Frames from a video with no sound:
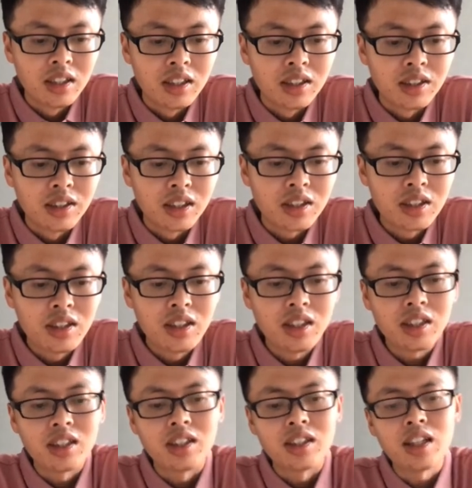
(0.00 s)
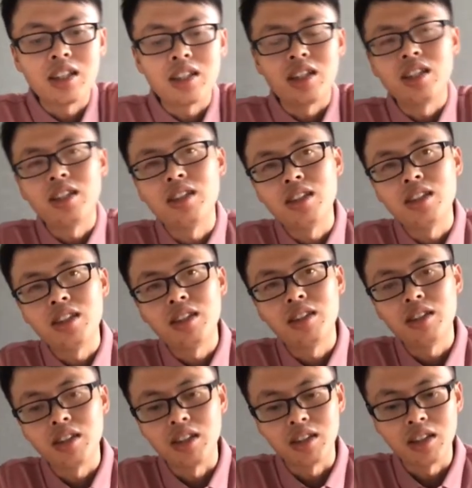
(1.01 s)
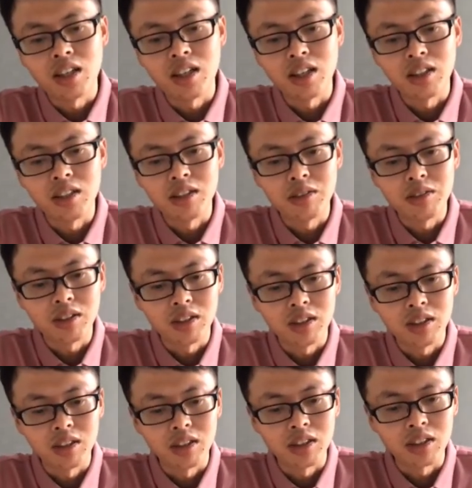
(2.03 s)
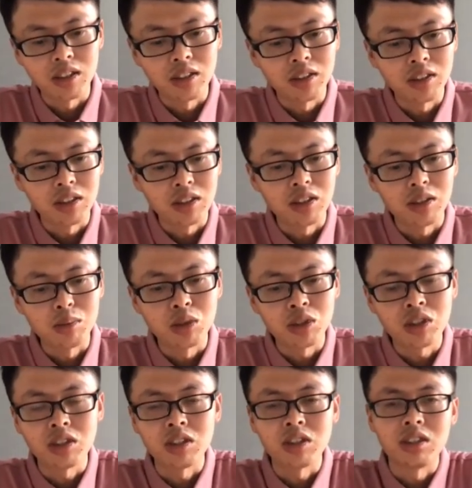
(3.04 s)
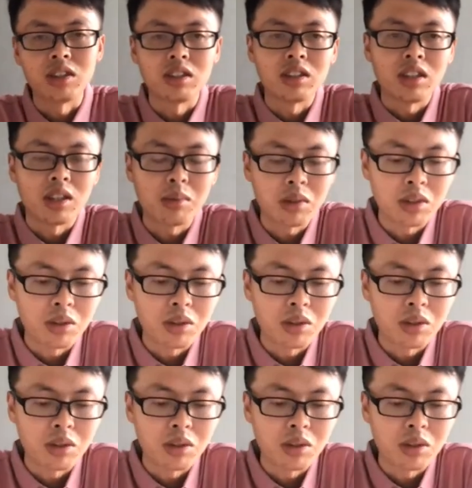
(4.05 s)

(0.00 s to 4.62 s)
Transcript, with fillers: 那今天给大家带来的一个题目是 Apache